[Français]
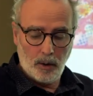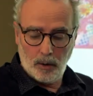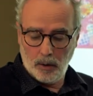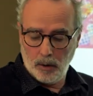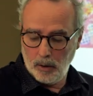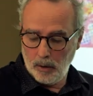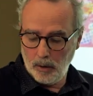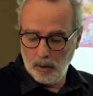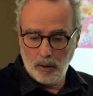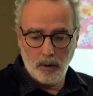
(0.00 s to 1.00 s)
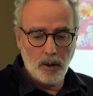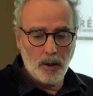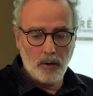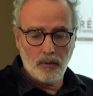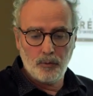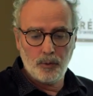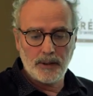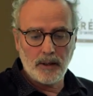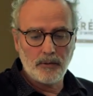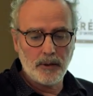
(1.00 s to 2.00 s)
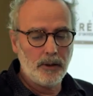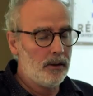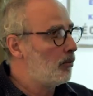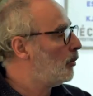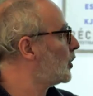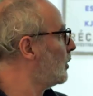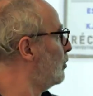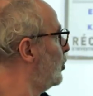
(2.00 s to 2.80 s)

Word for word: vous avez, moi j'aime